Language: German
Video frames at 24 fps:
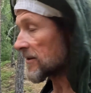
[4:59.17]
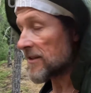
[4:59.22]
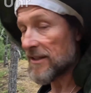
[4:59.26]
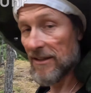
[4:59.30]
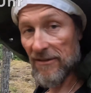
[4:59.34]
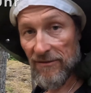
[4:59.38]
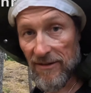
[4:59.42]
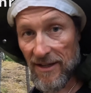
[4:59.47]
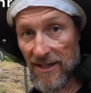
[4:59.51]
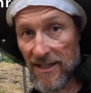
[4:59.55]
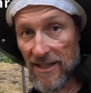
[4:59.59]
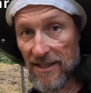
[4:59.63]

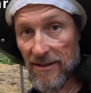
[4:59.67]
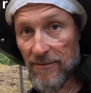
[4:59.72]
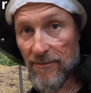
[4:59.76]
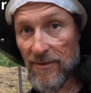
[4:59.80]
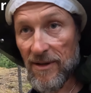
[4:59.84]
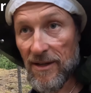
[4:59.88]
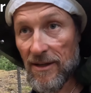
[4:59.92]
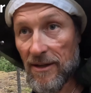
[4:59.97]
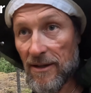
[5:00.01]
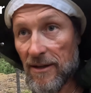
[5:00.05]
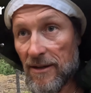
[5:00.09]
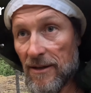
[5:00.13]
Jetzt werde ich
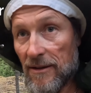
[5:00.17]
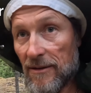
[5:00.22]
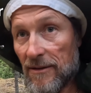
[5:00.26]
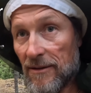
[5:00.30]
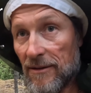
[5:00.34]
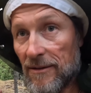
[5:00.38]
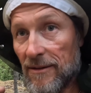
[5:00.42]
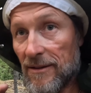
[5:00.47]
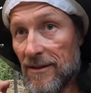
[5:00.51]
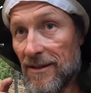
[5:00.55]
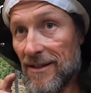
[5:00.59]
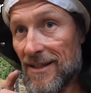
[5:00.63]
mir
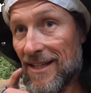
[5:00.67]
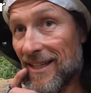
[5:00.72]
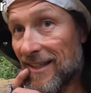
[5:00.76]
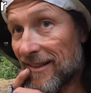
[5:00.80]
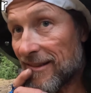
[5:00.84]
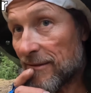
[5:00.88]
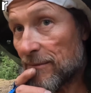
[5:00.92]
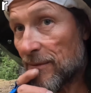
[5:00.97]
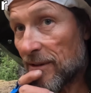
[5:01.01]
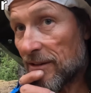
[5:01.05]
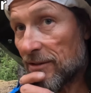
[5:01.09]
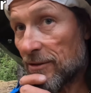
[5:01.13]

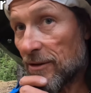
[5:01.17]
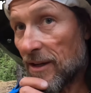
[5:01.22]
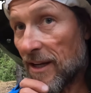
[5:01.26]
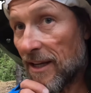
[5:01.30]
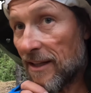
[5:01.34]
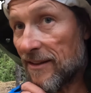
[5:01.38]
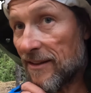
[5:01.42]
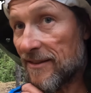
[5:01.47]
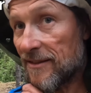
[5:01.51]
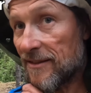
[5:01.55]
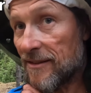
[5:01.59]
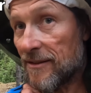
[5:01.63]
nichts mehr zu
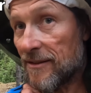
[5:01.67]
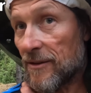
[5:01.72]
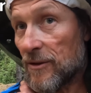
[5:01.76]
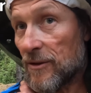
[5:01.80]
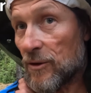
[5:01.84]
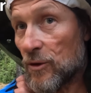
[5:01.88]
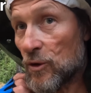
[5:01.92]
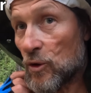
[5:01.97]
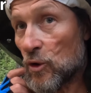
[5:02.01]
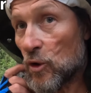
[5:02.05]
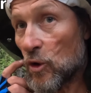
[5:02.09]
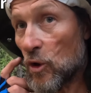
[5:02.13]
essen
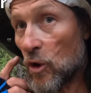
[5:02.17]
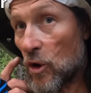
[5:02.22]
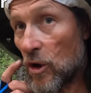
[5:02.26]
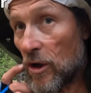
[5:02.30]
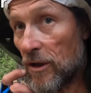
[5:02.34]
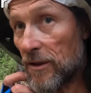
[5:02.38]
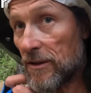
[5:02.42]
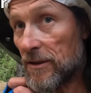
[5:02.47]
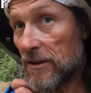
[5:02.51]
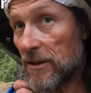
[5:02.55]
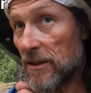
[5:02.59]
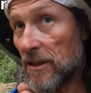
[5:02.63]

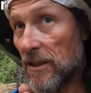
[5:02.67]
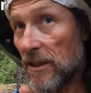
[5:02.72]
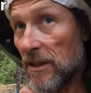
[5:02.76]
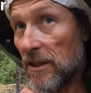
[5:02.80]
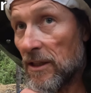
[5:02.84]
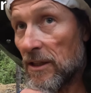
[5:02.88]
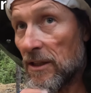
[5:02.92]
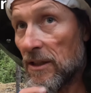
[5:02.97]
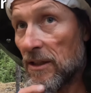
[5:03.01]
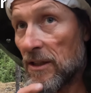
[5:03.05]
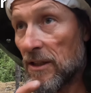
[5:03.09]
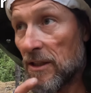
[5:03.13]
kochen.
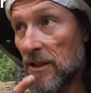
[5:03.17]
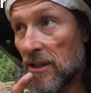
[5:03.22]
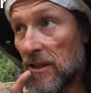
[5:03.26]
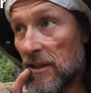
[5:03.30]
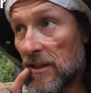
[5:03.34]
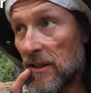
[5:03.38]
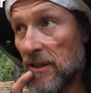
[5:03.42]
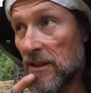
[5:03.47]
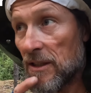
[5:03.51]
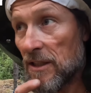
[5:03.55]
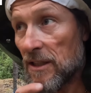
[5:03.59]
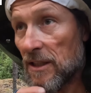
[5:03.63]

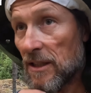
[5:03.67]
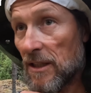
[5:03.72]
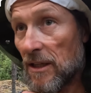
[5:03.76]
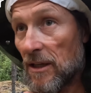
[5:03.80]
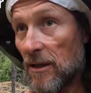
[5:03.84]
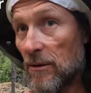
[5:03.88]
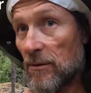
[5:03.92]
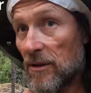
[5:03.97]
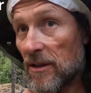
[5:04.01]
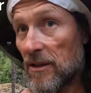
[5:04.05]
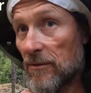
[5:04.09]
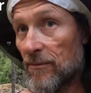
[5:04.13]
Ich
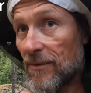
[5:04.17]
glaube, ich